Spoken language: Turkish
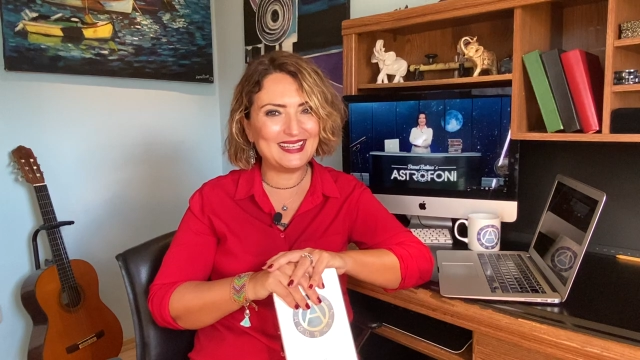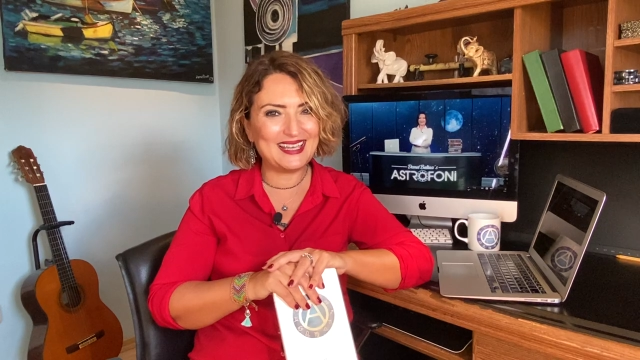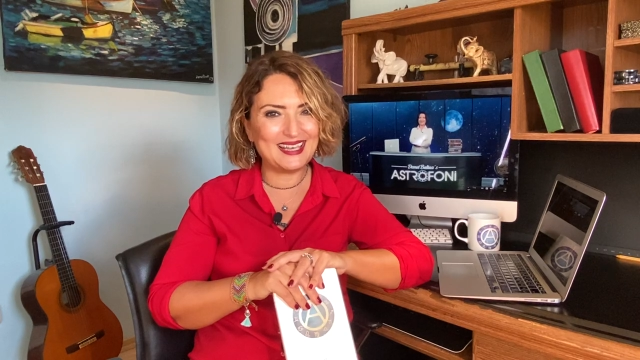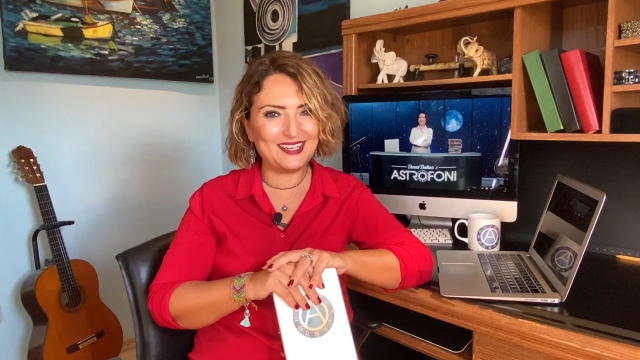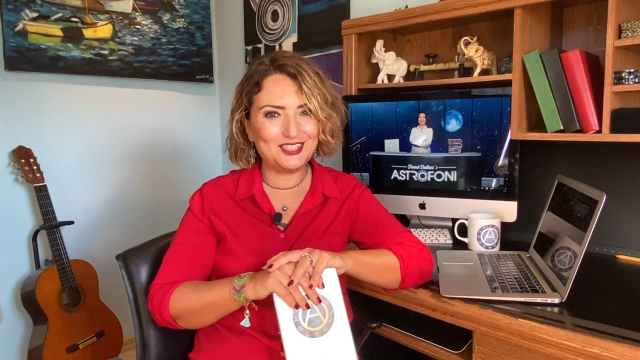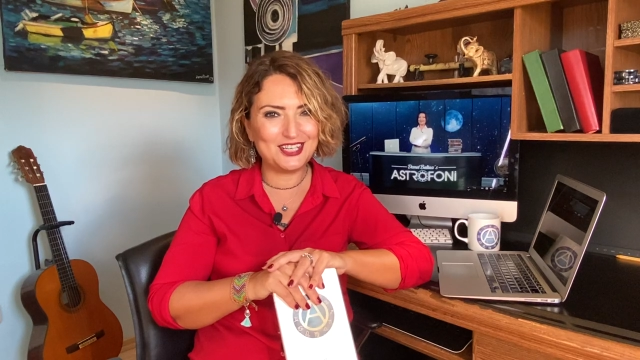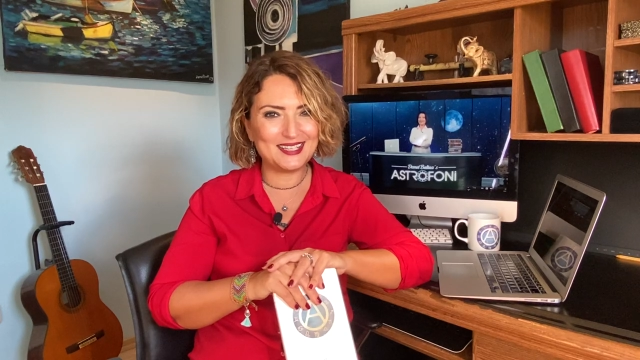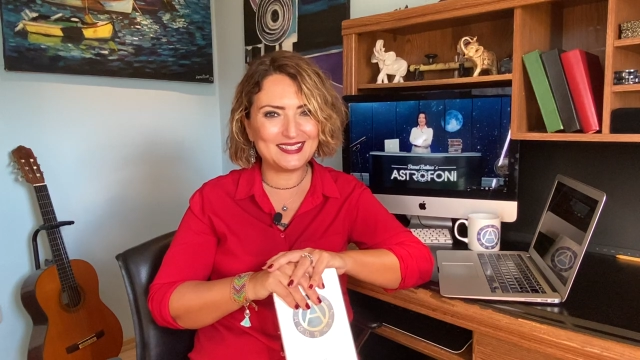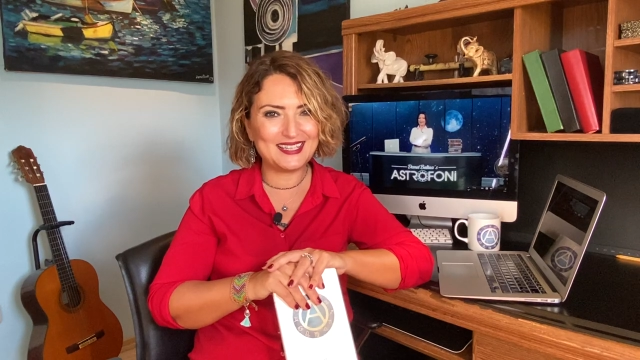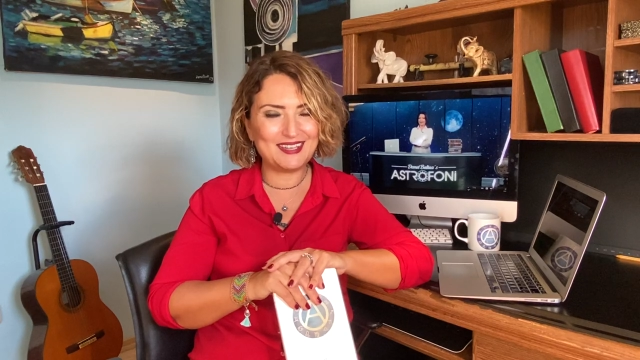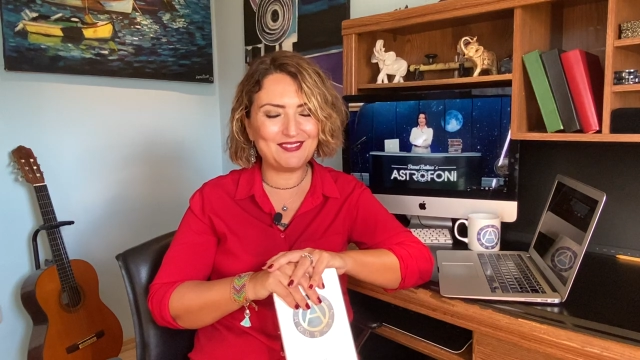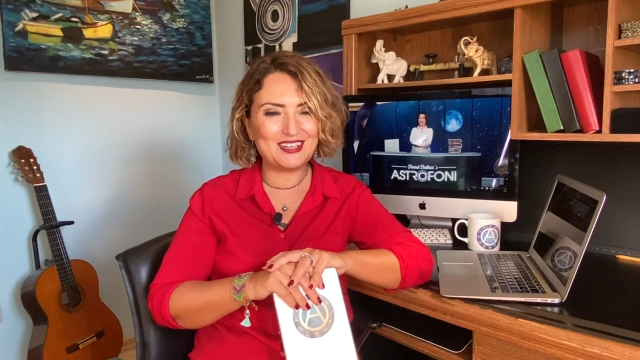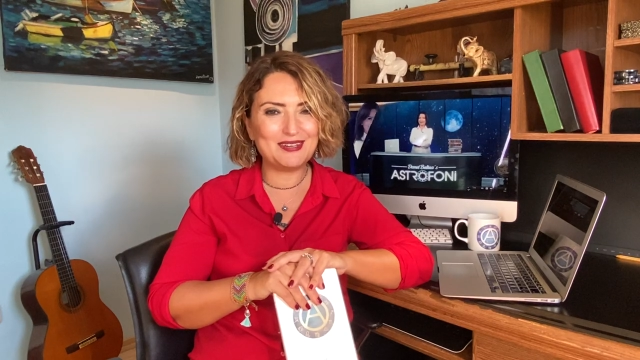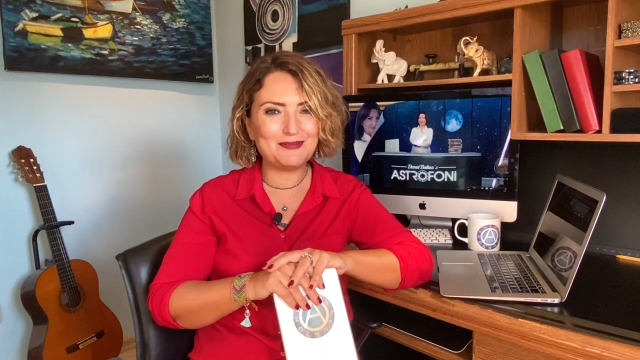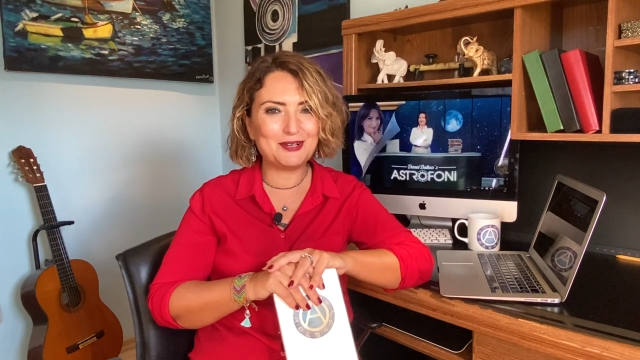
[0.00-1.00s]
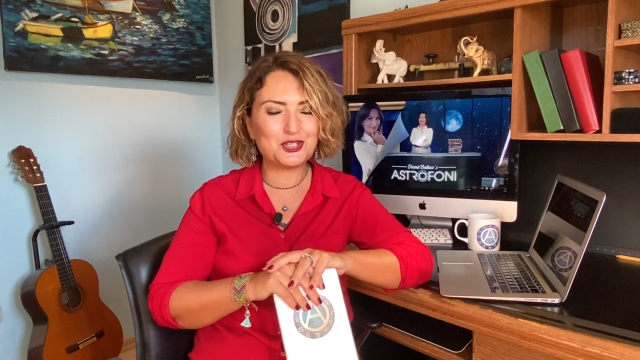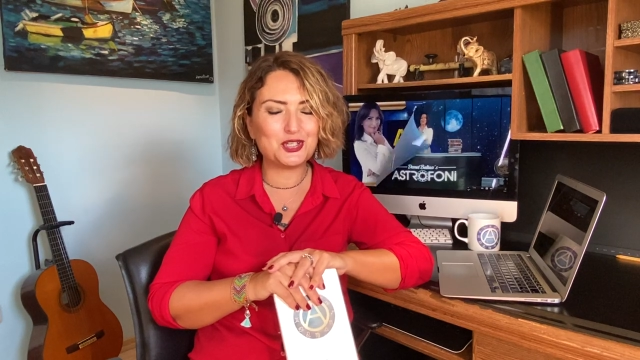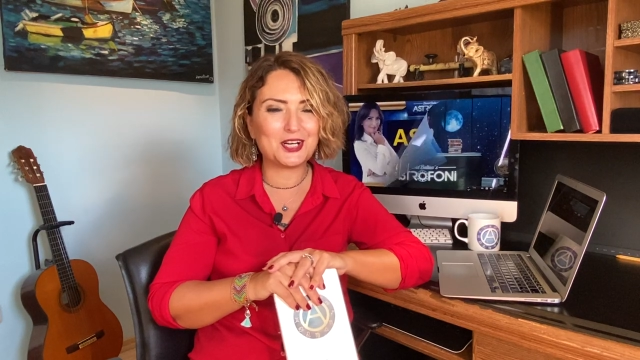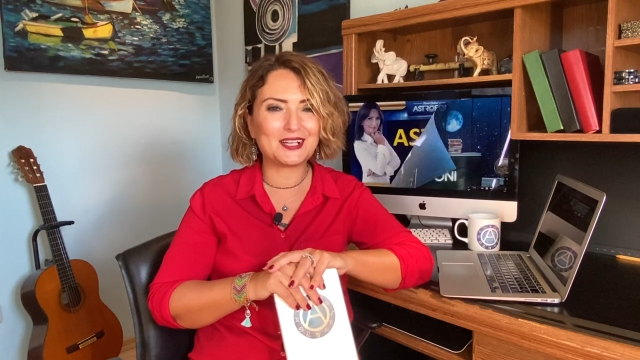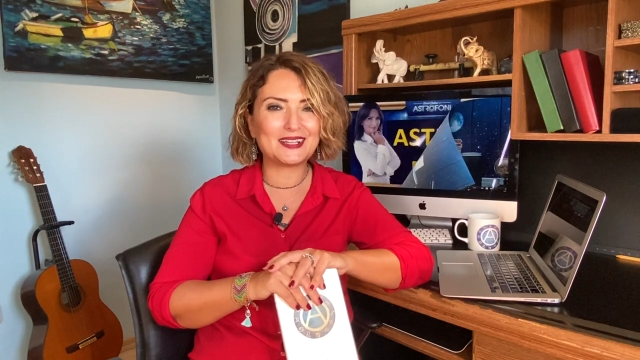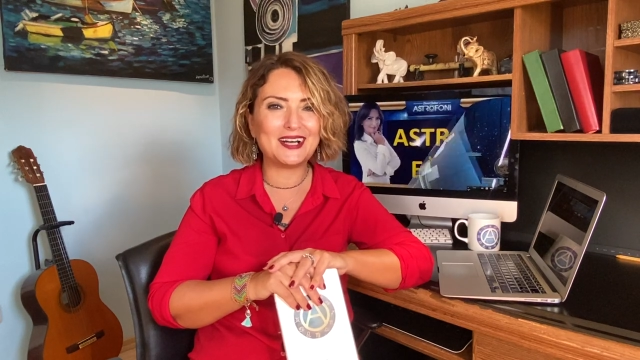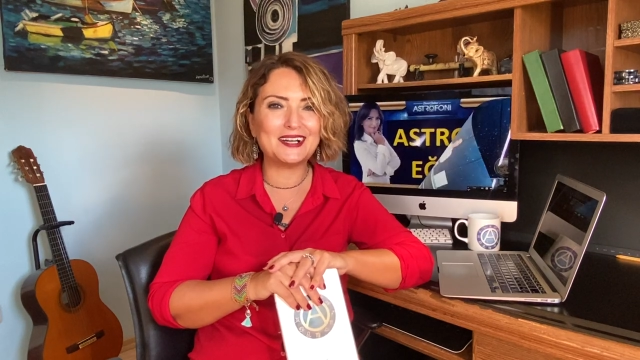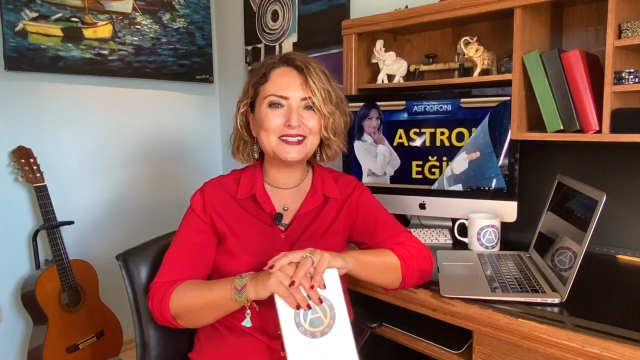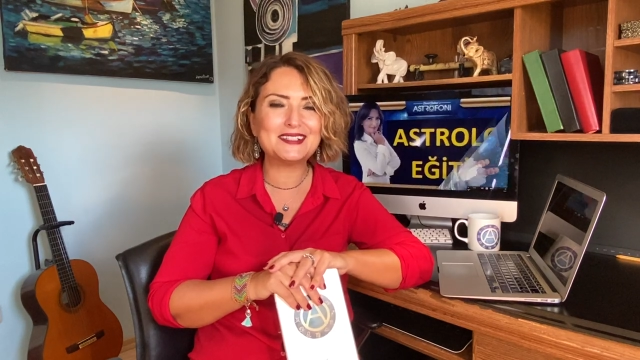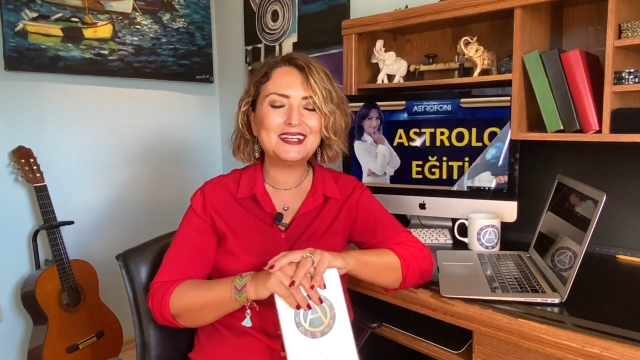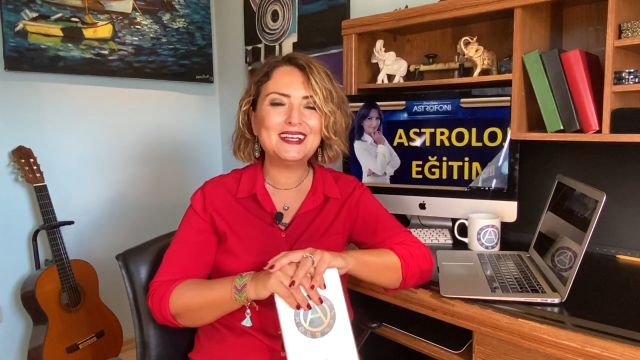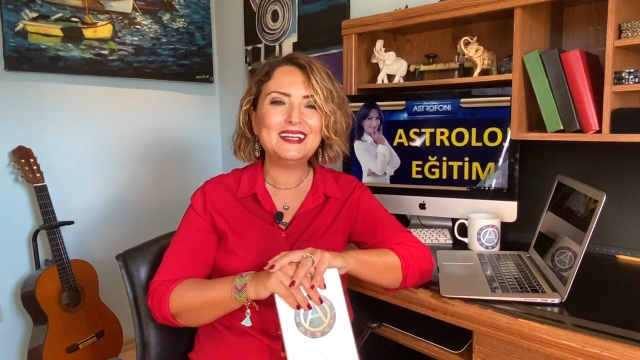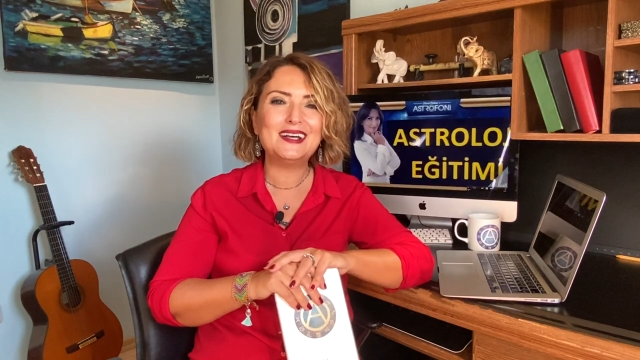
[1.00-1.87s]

gelecek sevgili Başaklar.